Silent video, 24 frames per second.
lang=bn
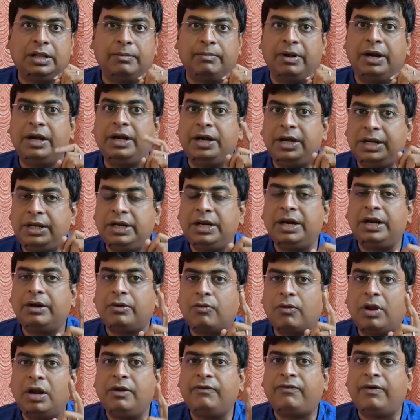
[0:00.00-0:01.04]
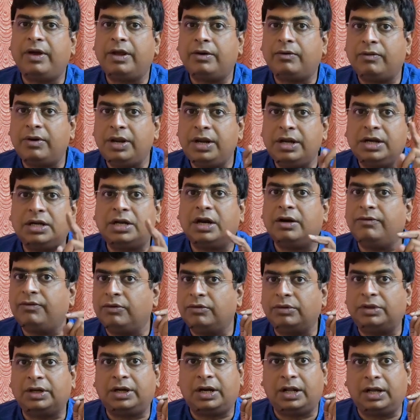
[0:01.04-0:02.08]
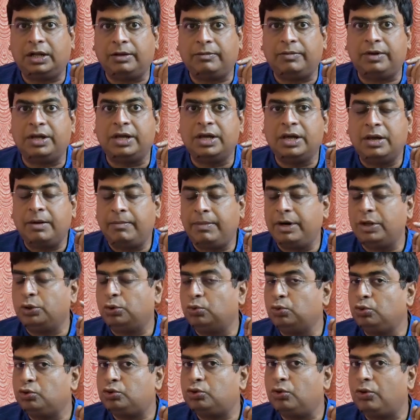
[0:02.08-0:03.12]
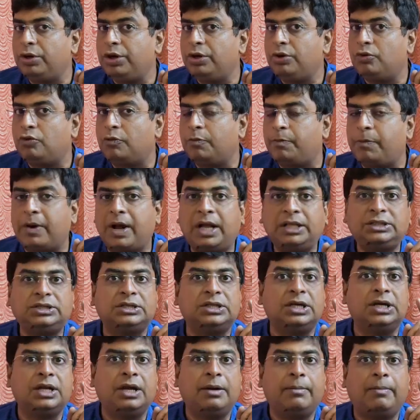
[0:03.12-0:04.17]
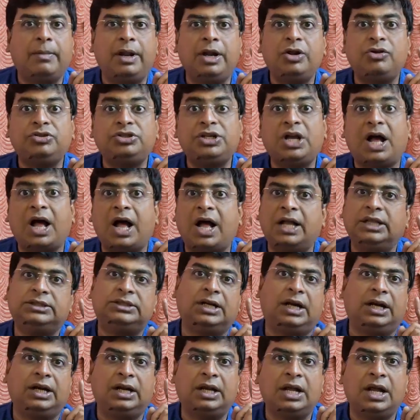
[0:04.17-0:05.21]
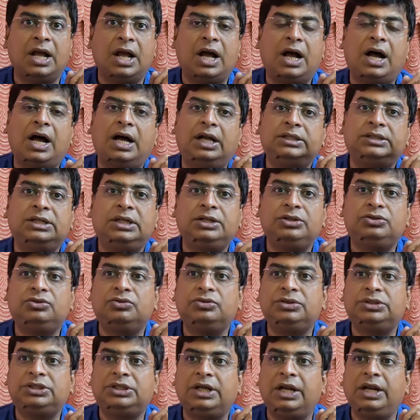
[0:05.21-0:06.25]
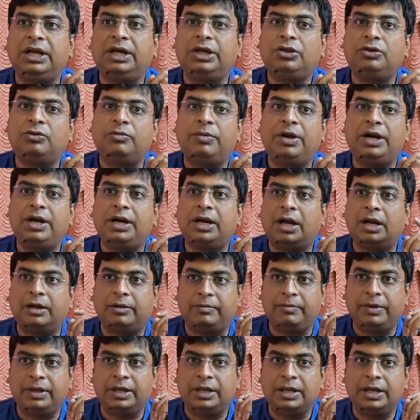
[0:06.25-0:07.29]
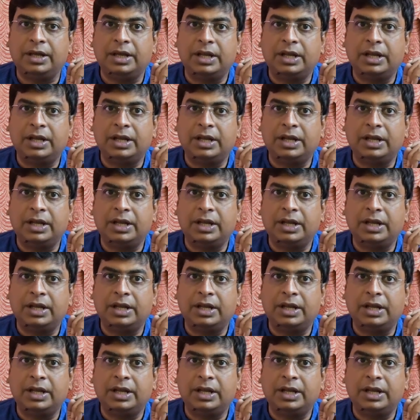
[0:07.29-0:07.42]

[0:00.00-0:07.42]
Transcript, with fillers: মানে রিটিনে কোয়ালিফাই করে ইন্টারভিউতে ডাকবে মানে দুশো ইন্টু পাঁচ মানে হচ্ছে হাজার হাজার জন ছেলেকে তোমায় ডাকবে